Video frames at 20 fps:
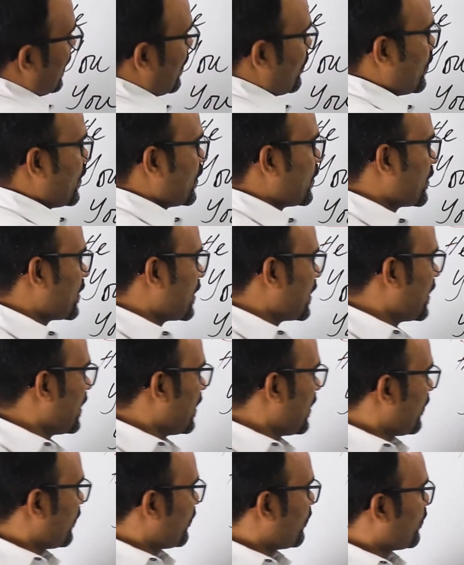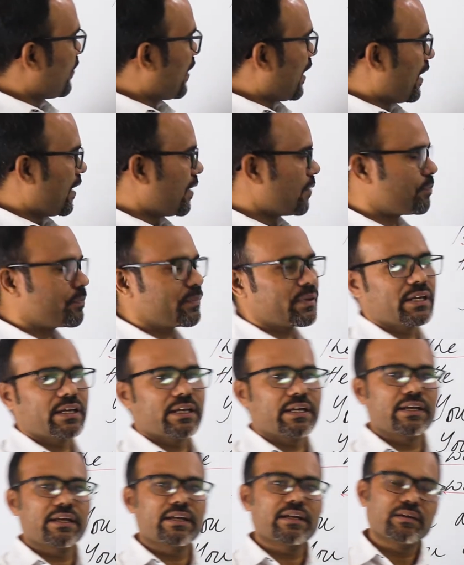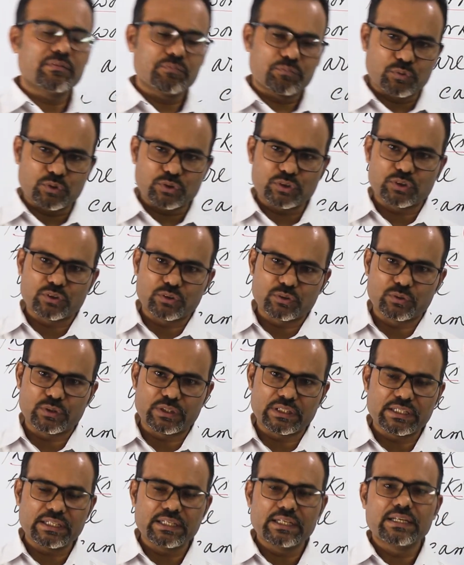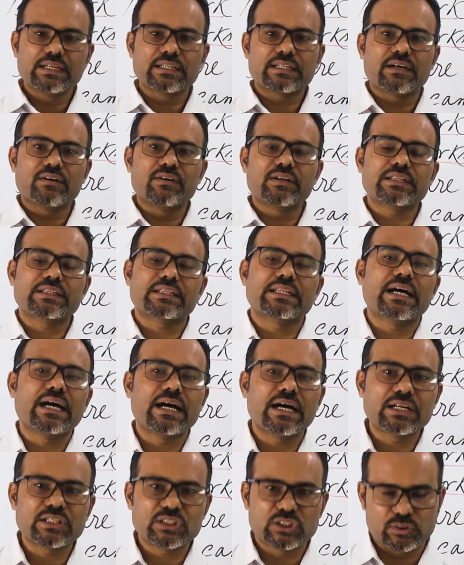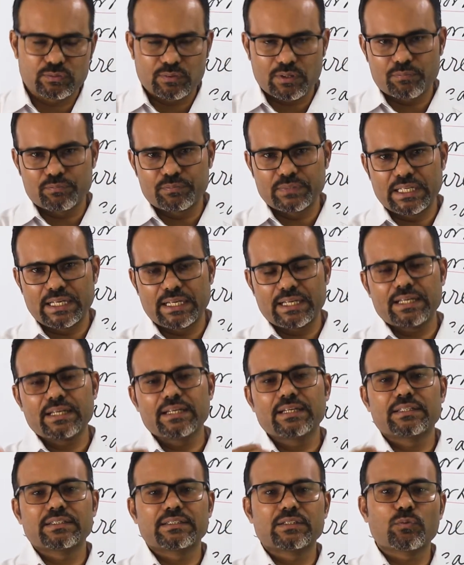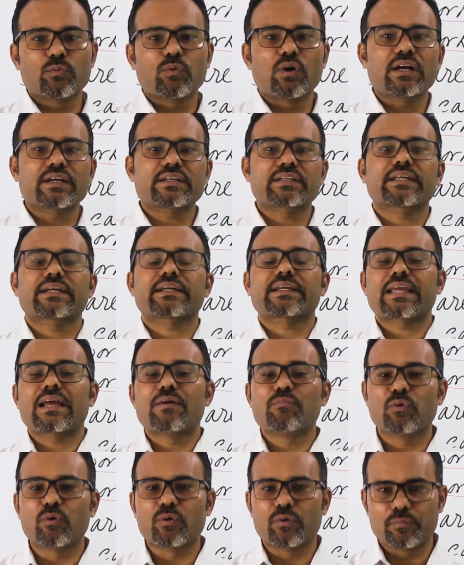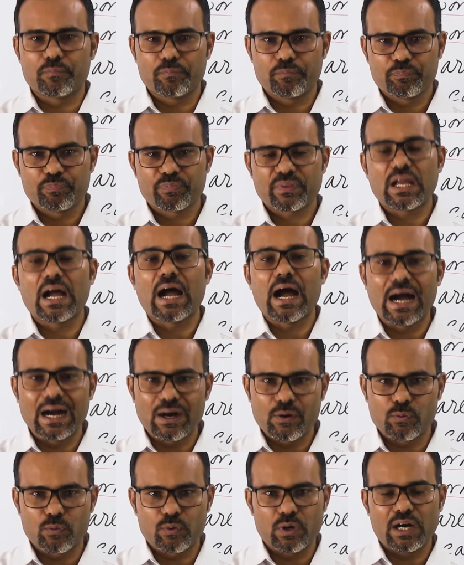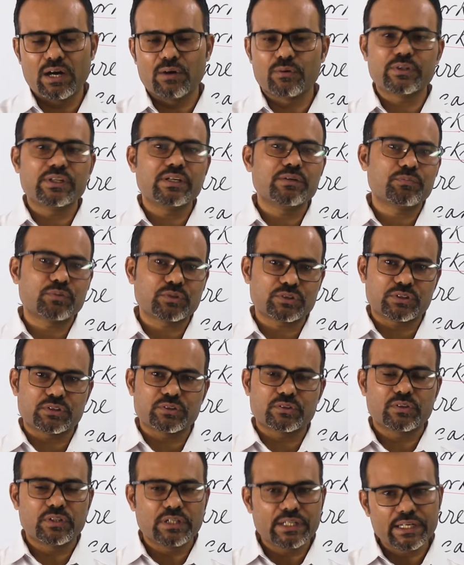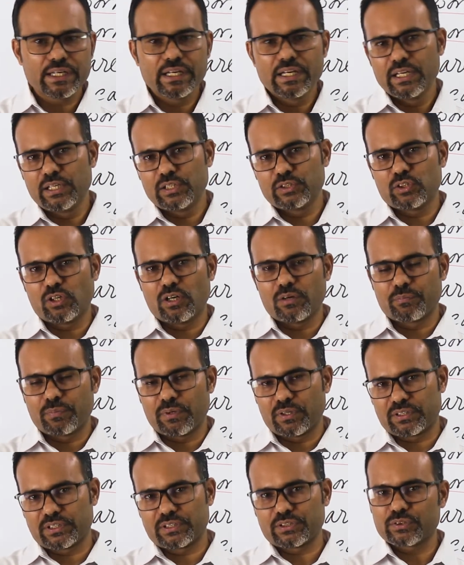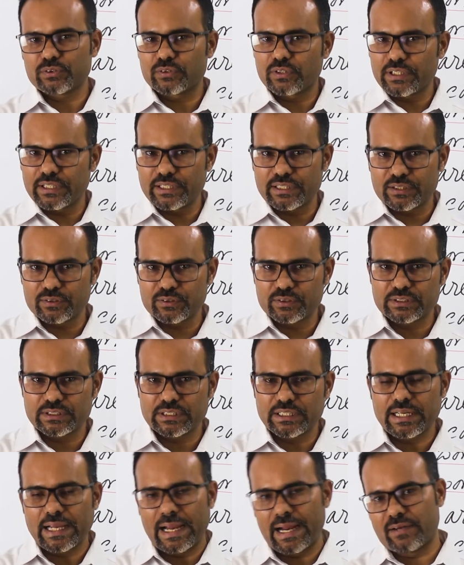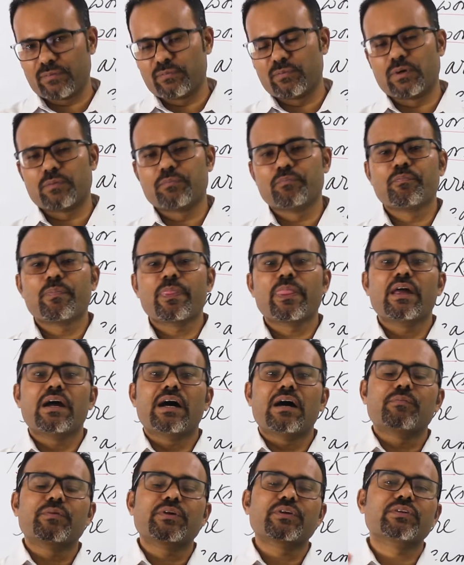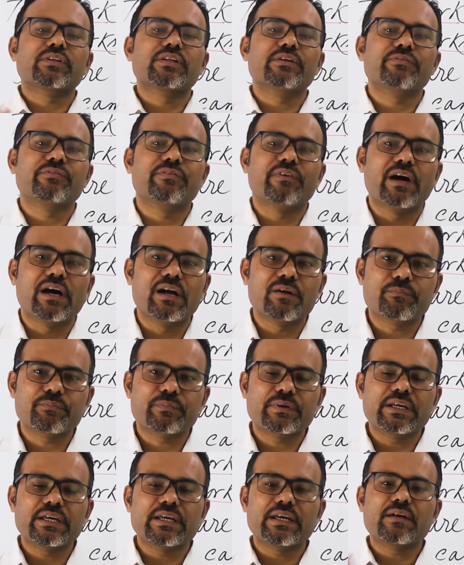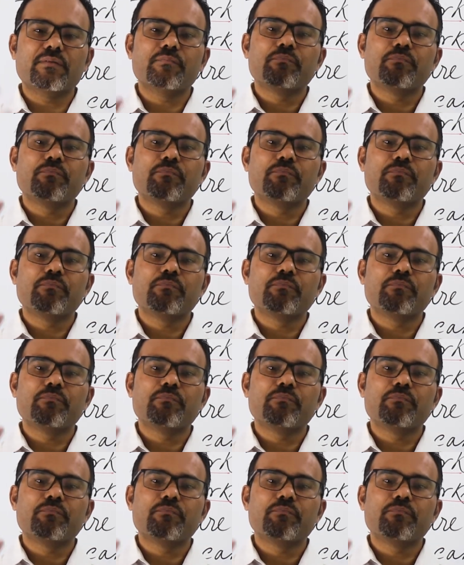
আমরা যদি ভার্বকে প্রশ্ন করি তাহলে তার জবাব দেয় যে ওয়ার্কটা কেমন হাউ হাউ দিয়ে প্রশ্ন করলে জবাব পাওয়া যায় সুতরাং এটা হচ্ছে অ্যাডভার্ব আমরা যদি ভার্বকে